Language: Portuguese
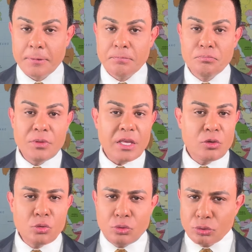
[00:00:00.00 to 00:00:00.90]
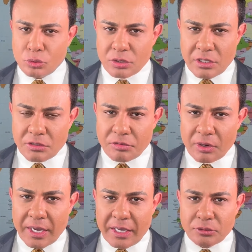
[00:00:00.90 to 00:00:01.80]
Nenhum dos
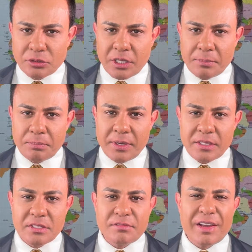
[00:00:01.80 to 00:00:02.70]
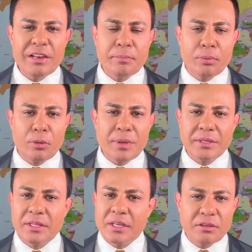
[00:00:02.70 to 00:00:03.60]
advogados da empresa vai lhe
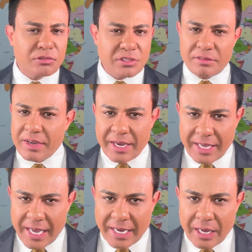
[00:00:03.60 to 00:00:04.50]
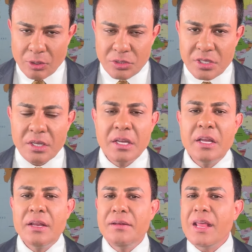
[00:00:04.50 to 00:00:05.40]
prometer que você vai ganhar causa,
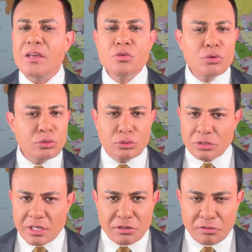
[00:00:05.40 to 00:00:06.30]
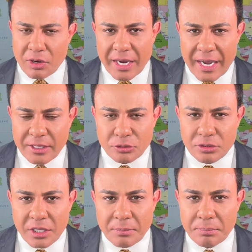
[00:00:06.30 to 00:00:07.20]
nenhum dos advogados
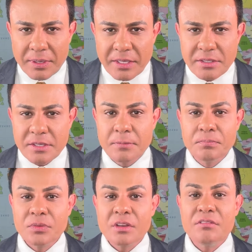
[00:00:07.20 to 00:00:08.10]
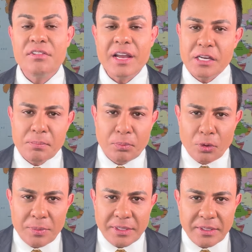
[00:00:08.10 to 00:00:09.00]
da empresa vai lhe
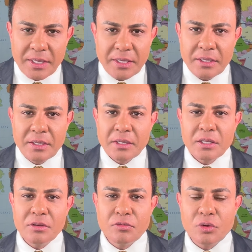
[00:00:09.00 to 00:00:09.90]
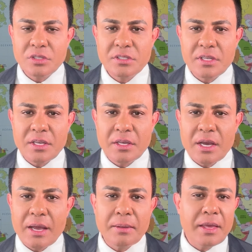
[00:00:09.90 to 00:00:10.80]
prometer que você,
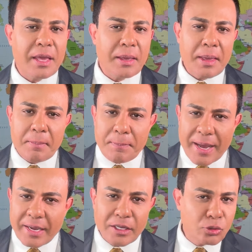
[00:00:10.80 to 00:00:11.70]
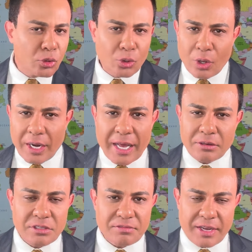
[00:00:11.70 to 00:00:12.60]
em pagando o honorário,
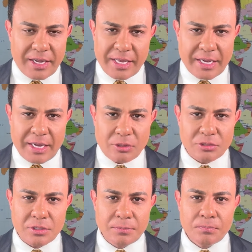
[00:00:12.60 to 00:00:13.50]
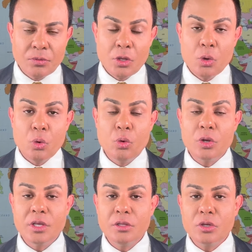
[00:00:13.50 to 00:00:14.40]
você vai ganhar causa. O
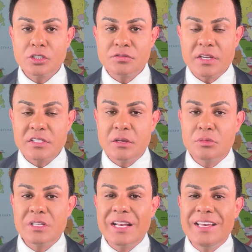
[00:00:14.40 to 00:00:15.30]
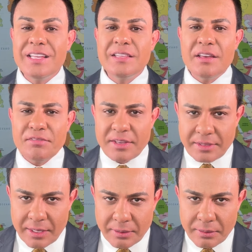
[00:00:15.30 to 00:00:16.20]
que nós fazemos é lhe
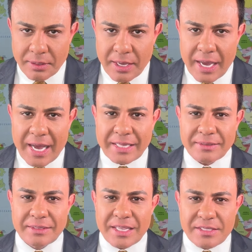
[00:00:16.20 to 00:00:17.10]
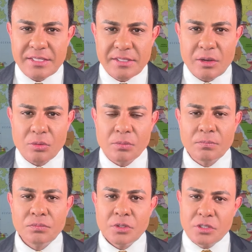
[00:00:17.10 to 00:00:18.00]
defender a decisão
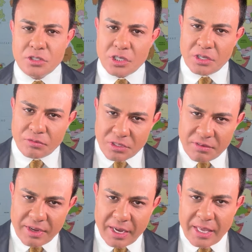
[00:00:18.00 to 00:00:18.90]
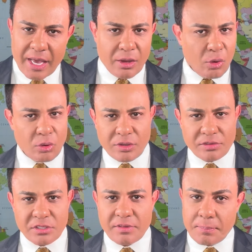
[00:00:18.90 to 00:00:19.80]
de que você vai ganhar ou que
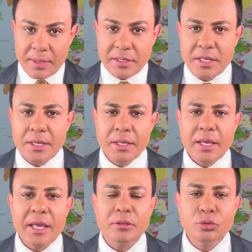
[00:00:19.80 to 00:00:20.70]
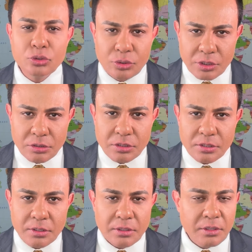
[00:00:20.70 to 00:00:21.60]
você vai perder é do juiz,
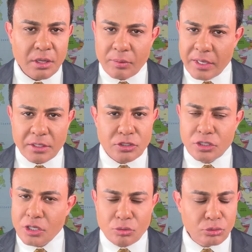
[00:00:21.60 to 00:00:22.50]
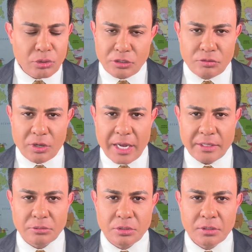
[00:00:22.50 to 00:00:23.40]
não é de nenhum advogado.